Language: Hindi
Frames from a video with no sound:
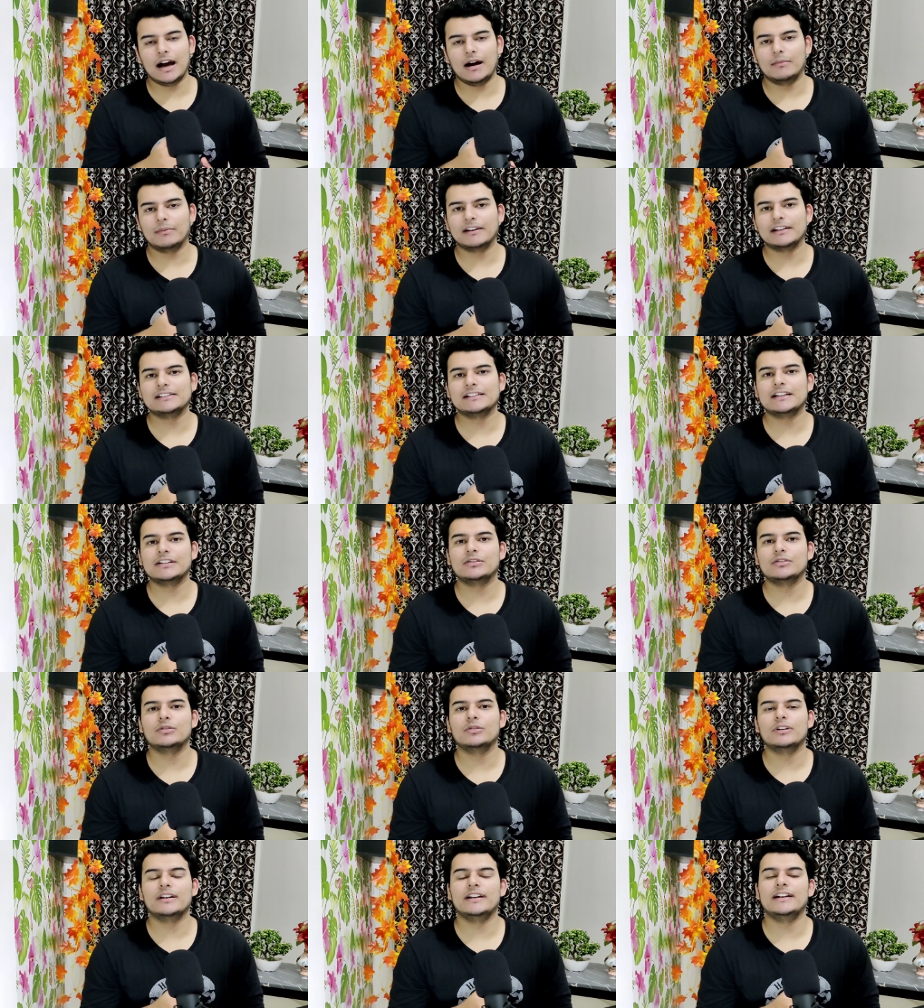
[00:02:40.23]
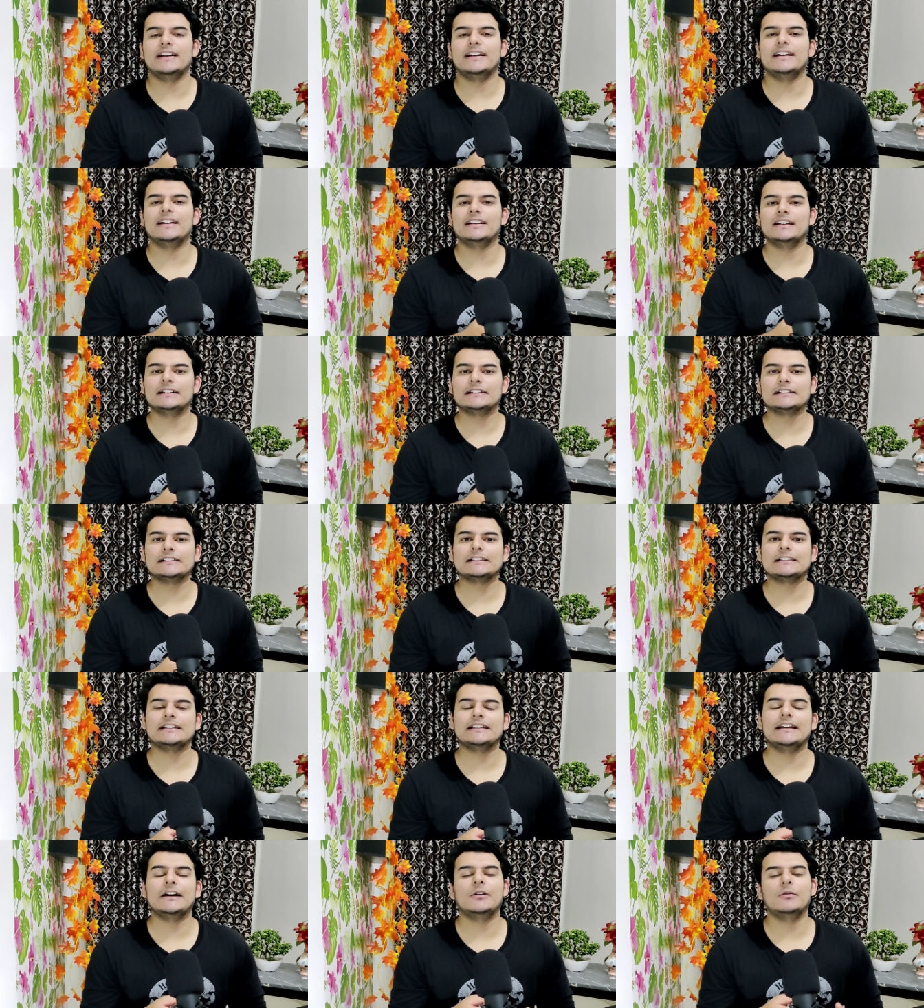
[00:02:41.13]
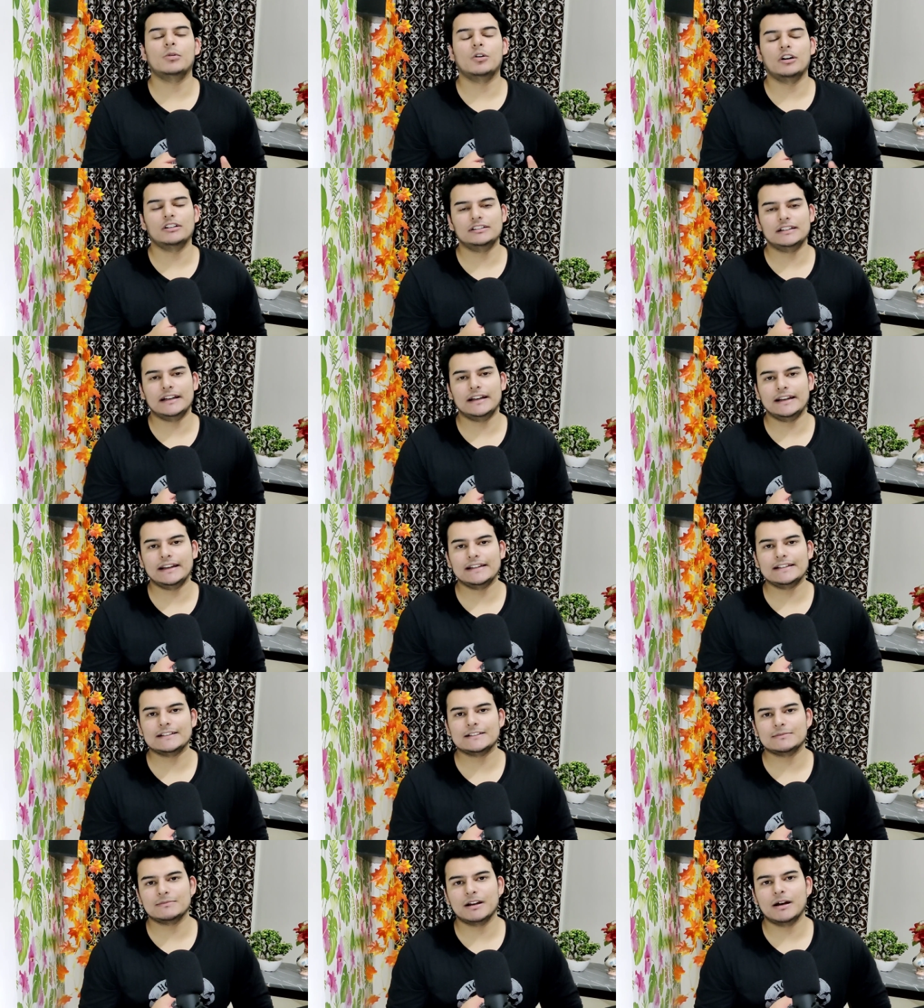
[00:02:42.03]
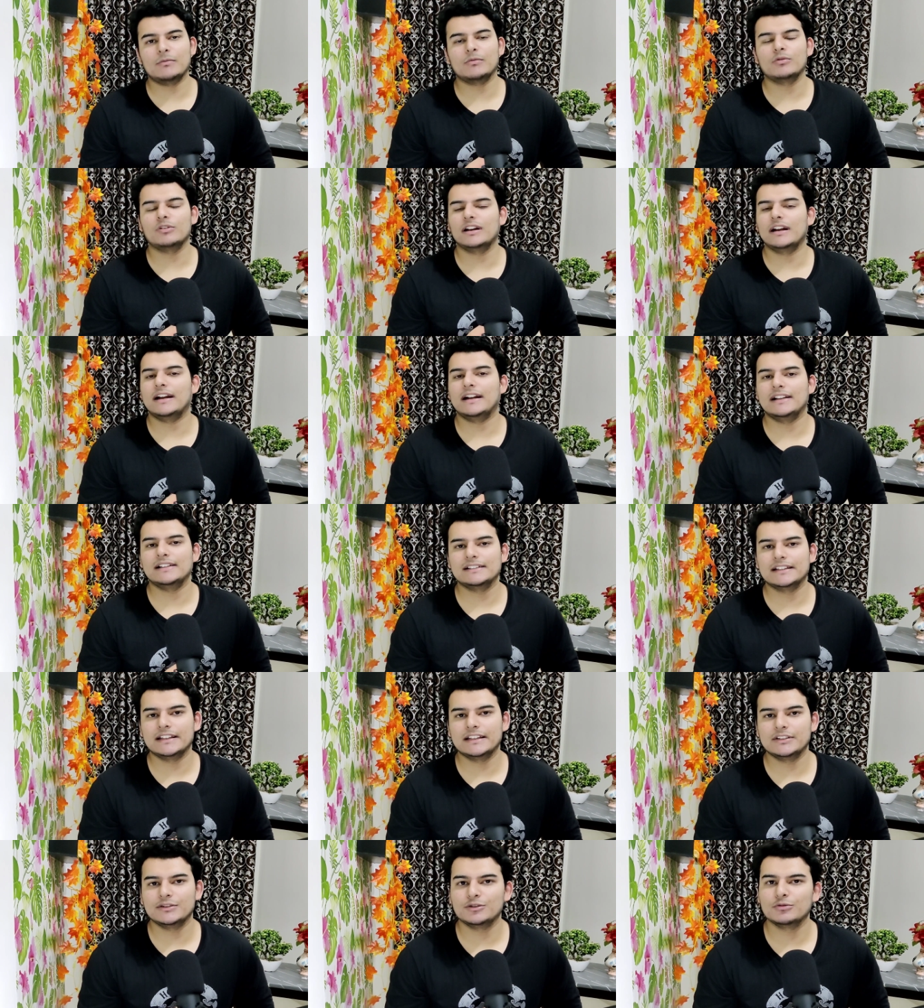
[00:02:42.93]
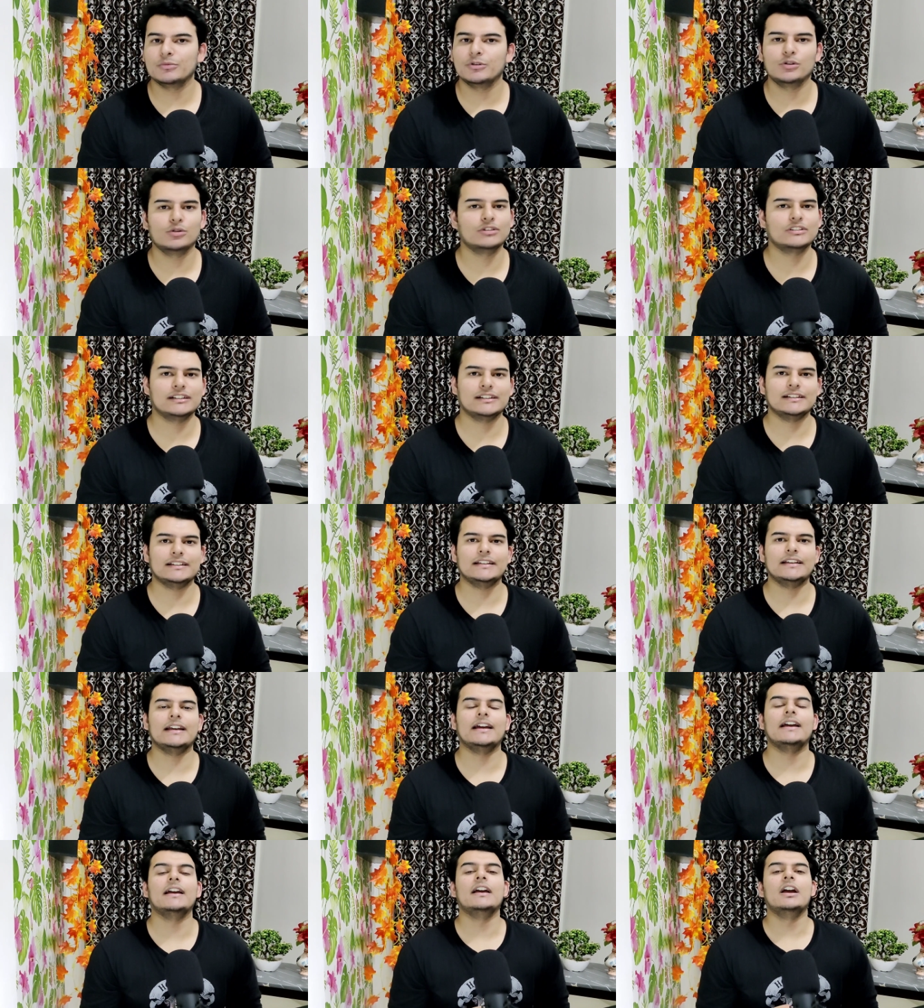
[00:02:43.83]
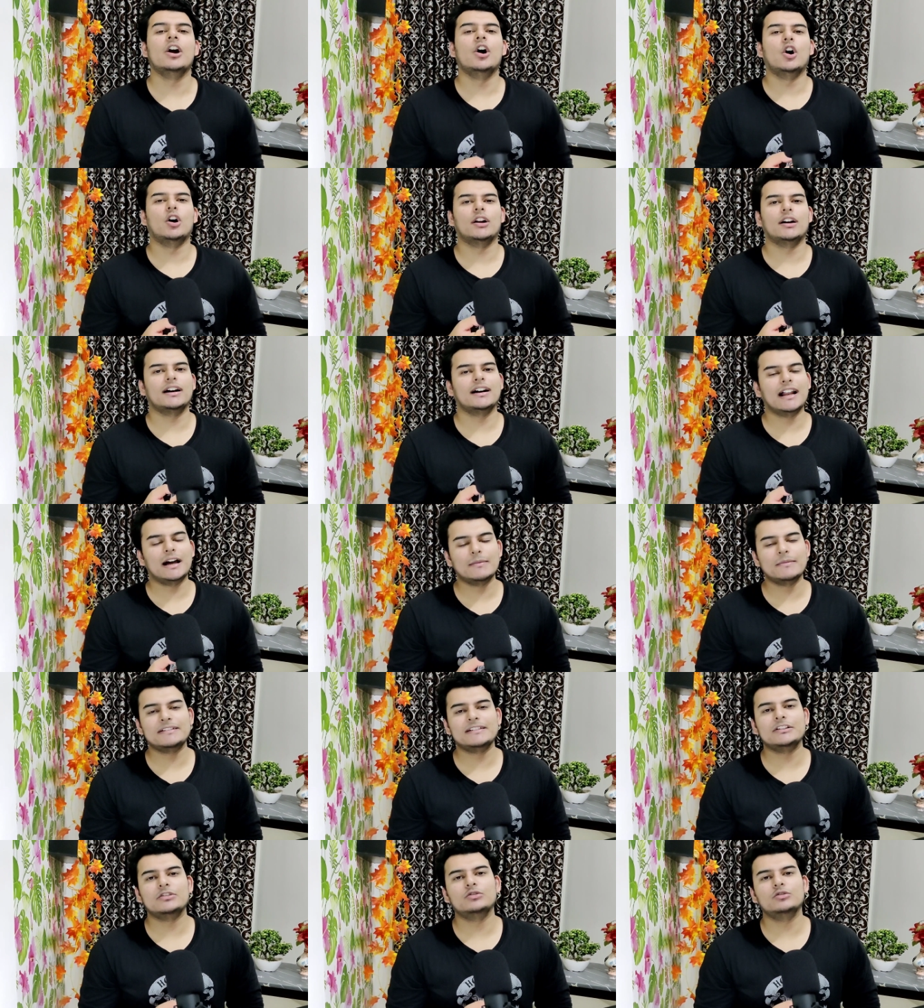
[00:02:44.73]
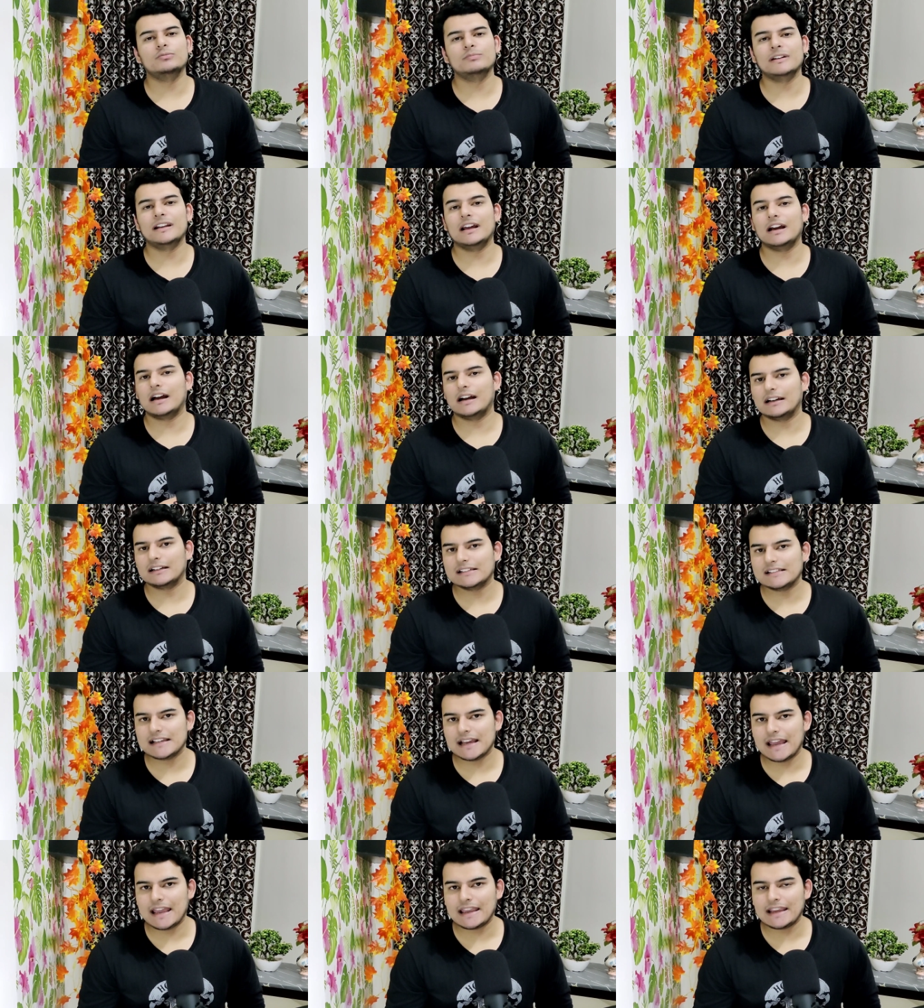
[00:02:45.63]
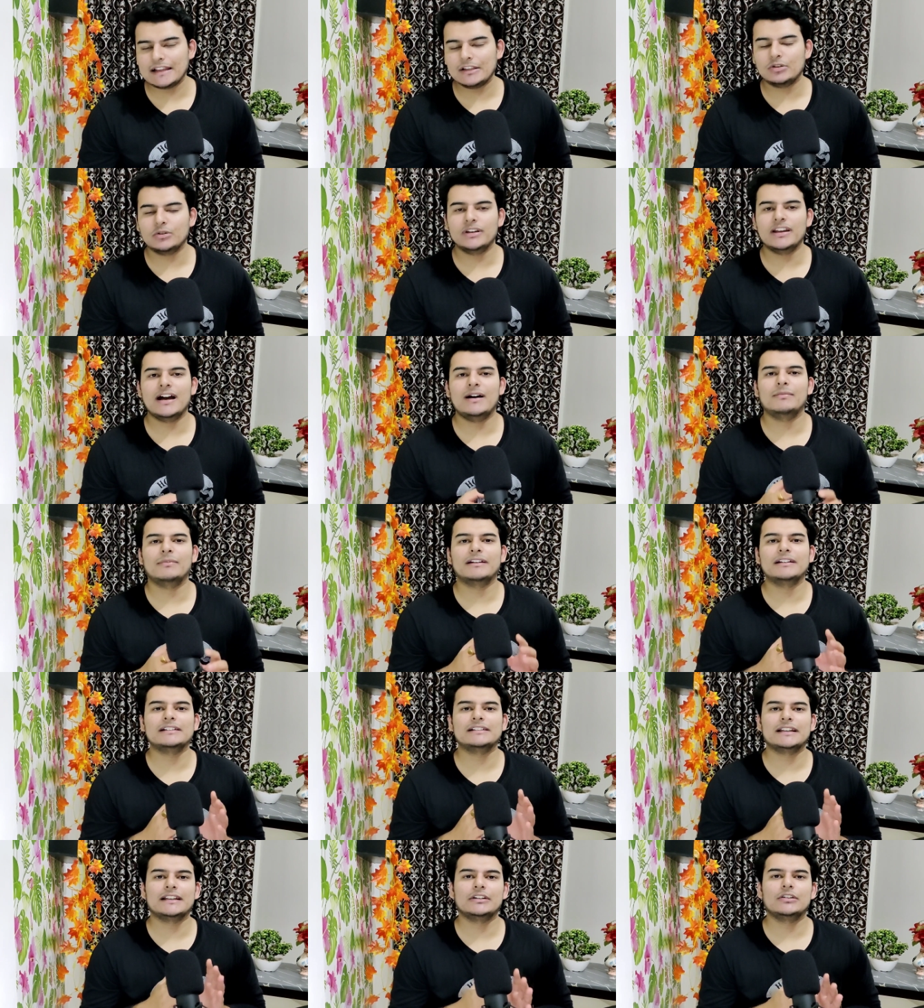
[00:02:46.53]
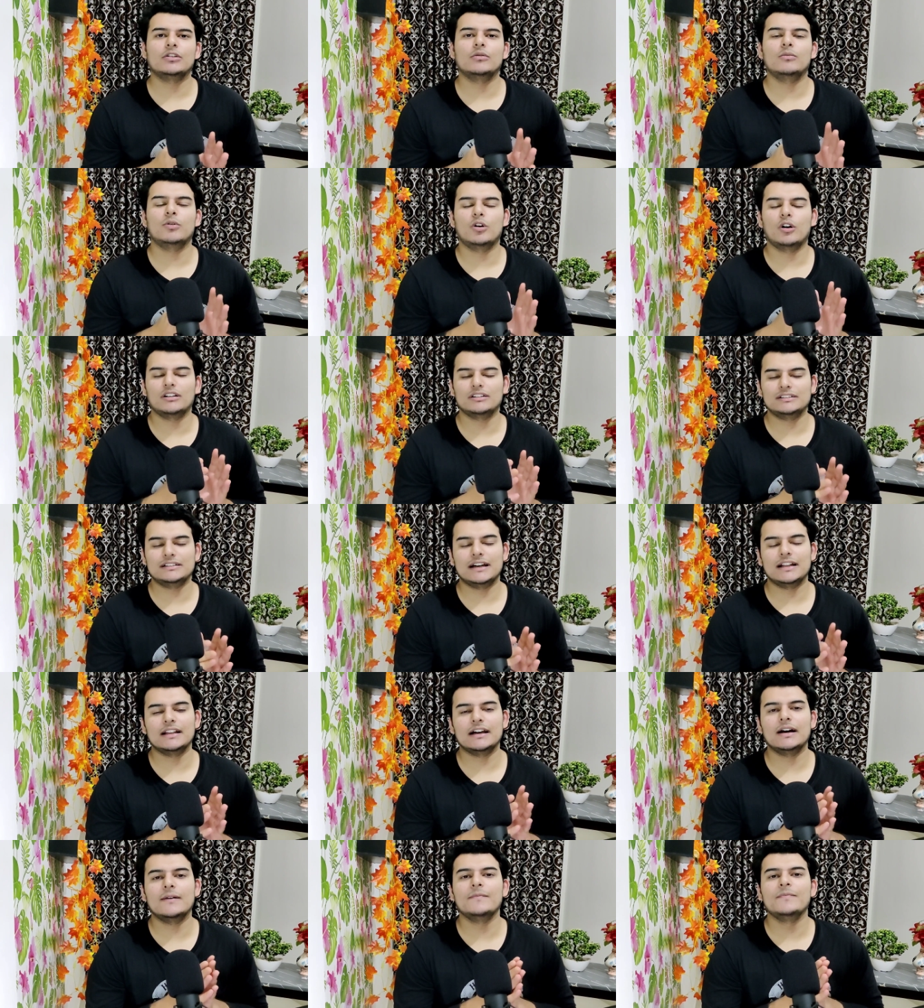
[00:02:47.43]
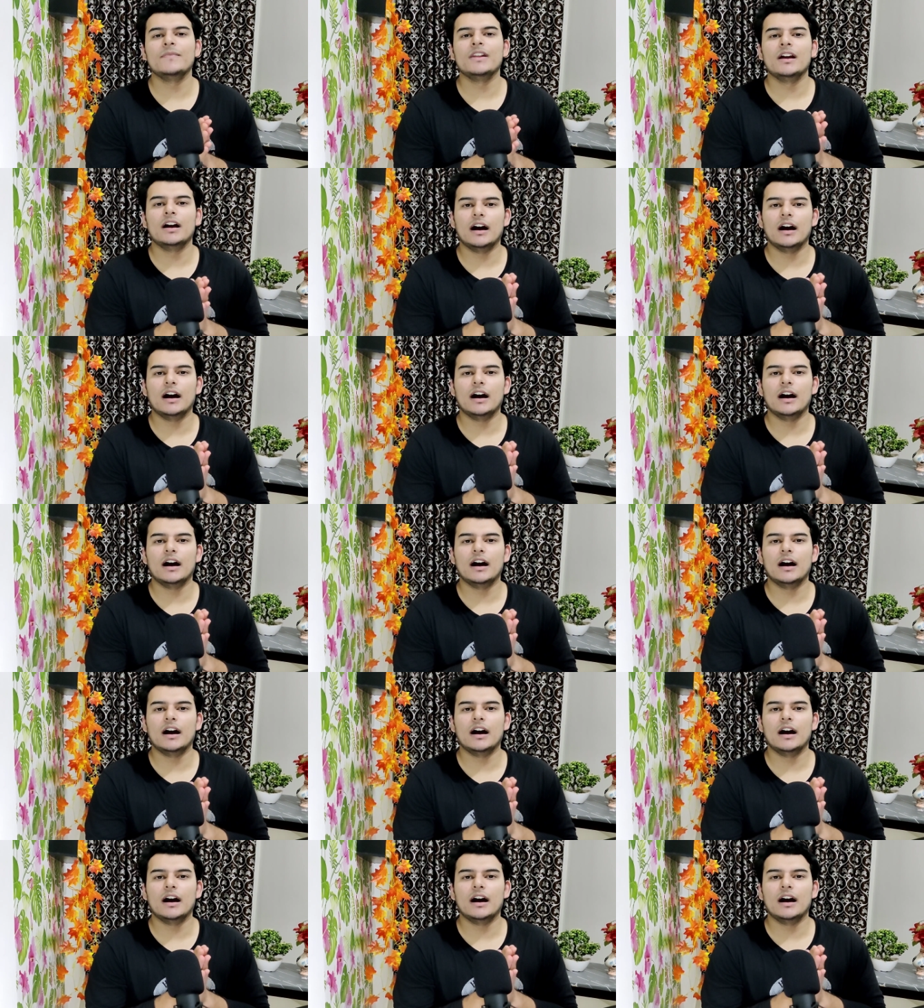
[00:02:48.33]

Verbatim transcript: आपकी स्किन को इरीटेट कर सकती है और बहुत सारे केसेस में आपको रेडनेस की इशू भी हो सकती है और अगर आप इसे धूप में लगा जाएंगे तो ये आपकी स्किन को बहुत ज़्यादा